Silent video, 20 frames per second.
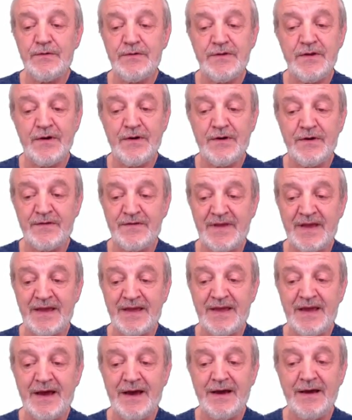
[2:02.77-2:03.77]
dans un
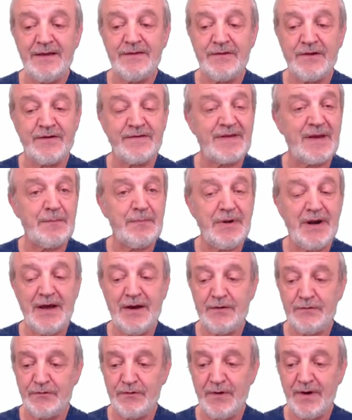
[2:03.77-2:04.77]
cas, dans un
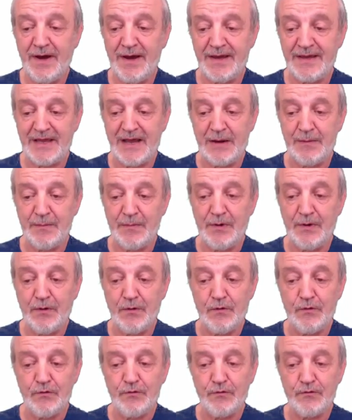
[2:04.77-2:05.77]
plat, on aura également
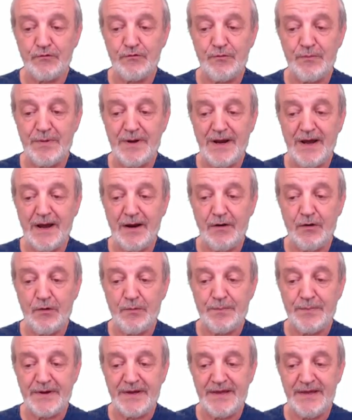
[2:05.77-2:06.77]
le nom du plat,
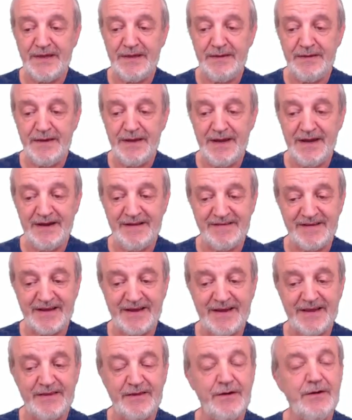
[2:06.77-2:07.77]
le prix et les
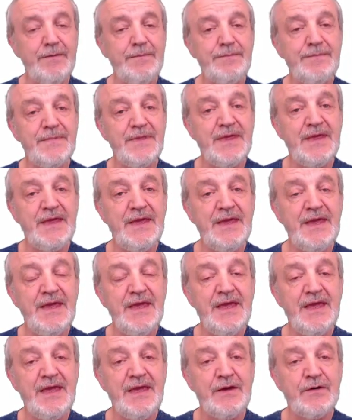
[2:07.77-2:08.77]
ingrédients.
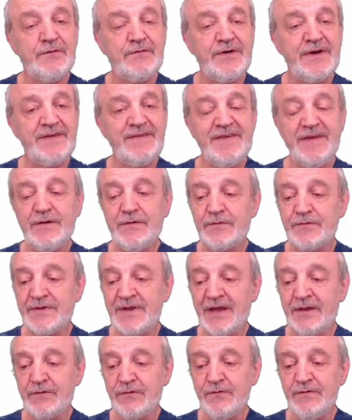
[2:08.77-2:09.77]
Et on voit ici qu'on
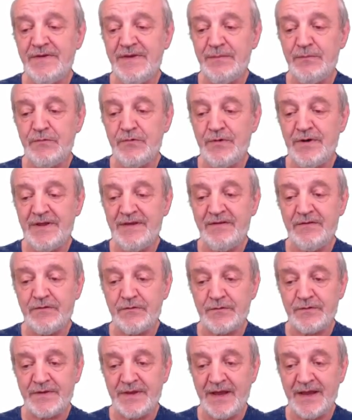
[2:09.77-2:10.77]
a deux types de listes.
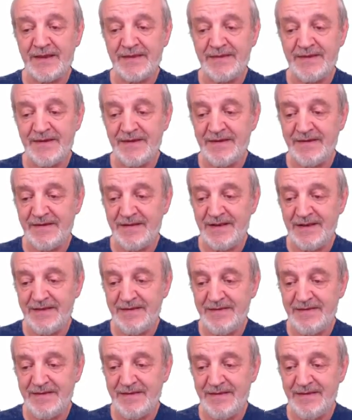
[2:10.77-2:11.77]
On a des
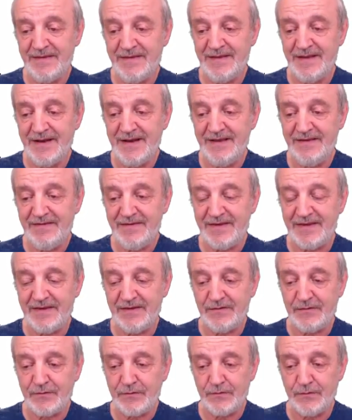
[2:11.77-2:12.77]
listes
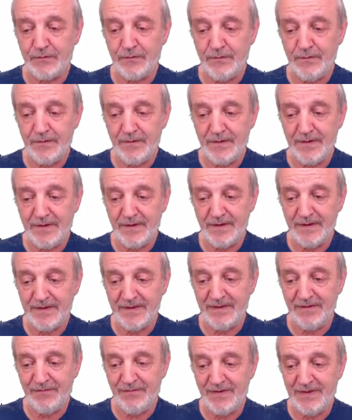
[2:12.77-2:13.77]
qui sont
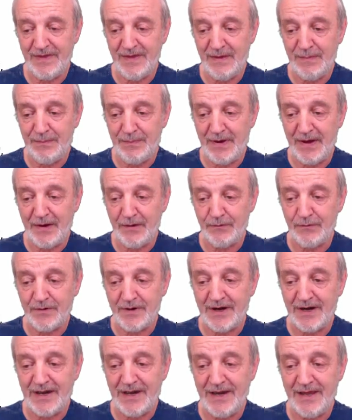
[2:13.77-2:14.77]
définies par
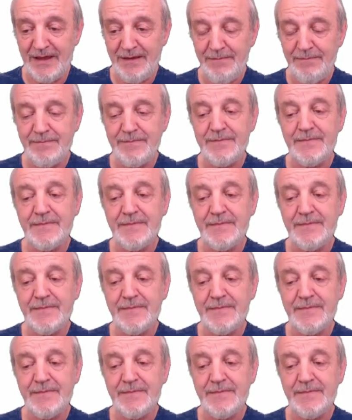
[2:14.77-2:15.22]
une clé